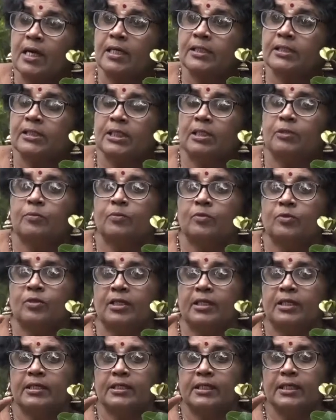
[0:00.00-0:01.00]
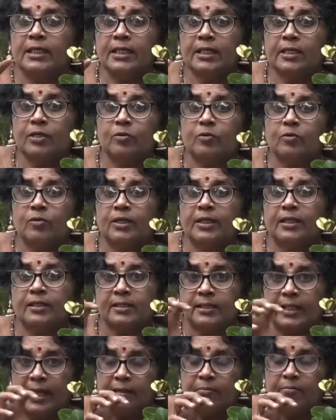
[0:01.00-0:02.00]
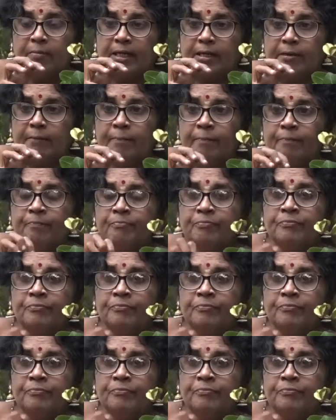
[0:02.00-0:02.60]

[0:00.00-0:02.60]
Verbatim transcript: காய்ச்சல் போன்றன நீக்கக்கூடிய தன்மையும்